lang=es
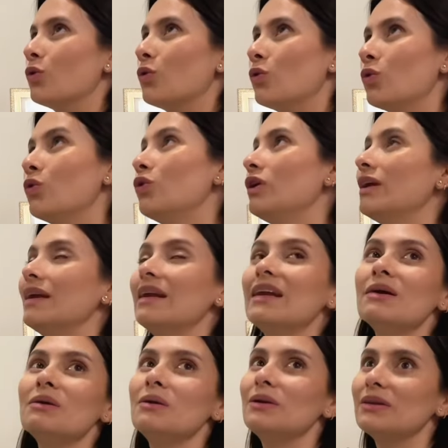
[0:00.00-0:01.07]

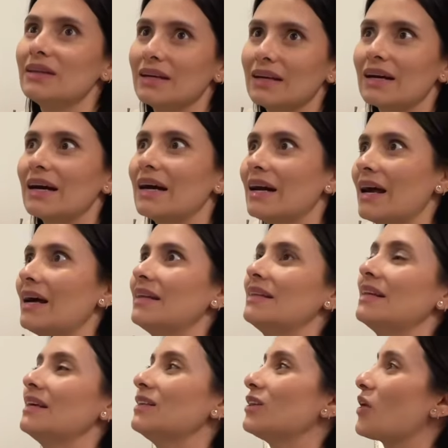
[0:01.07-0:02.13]
una biblioteca
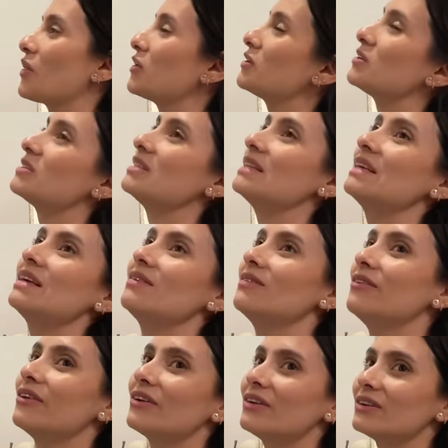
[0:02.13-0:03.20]
grande y todos los
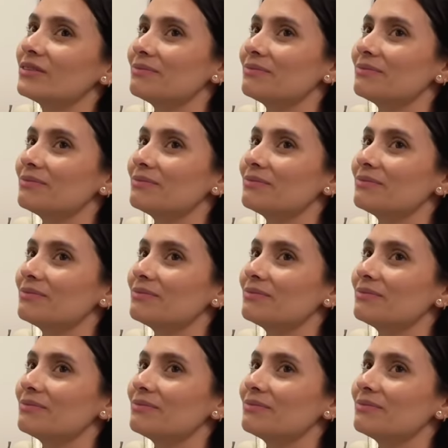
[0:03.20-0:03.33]
libros.